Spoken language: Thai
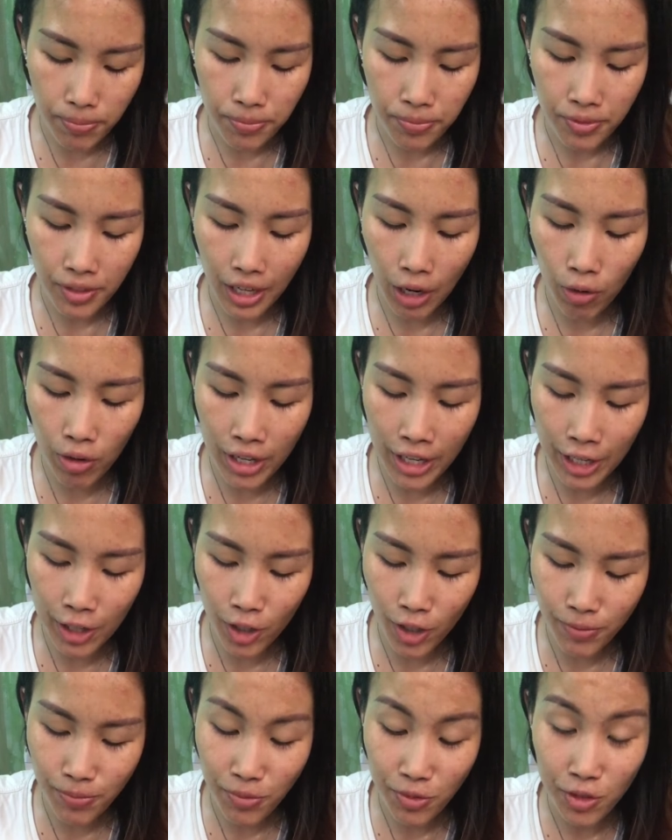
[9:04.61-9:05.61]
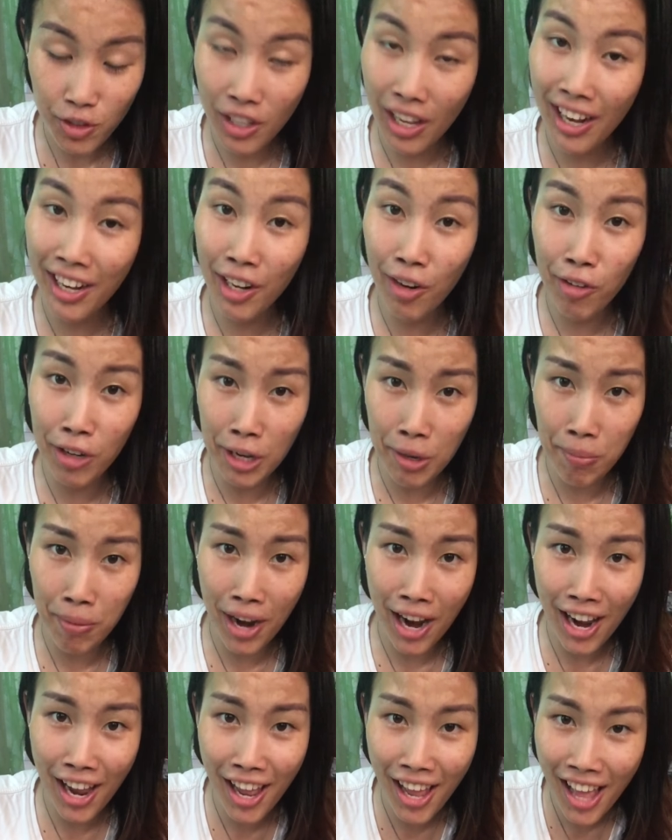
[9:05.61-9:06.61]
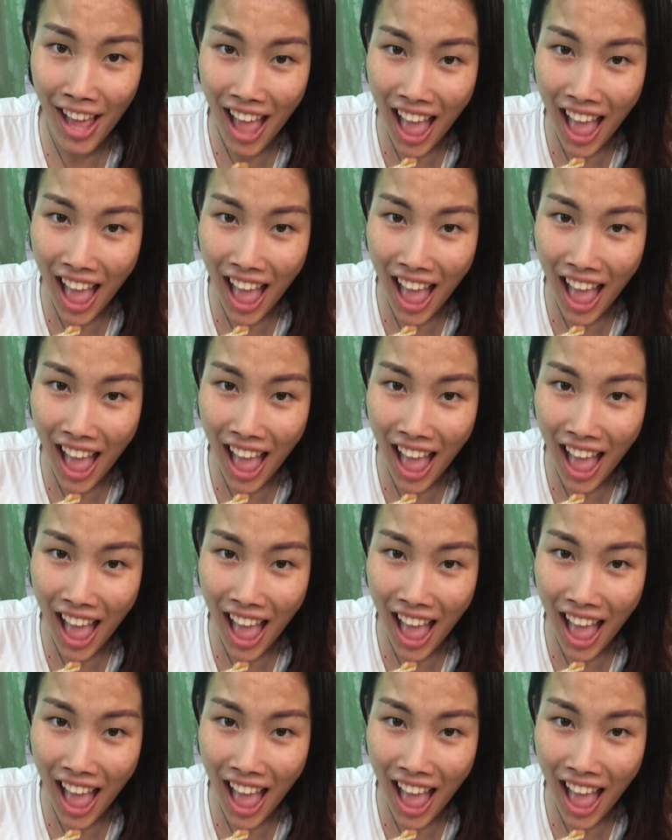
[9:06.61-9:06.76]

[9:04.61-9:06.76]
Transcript: แบบเกาหลีเนาะเทรนเกาหลีมา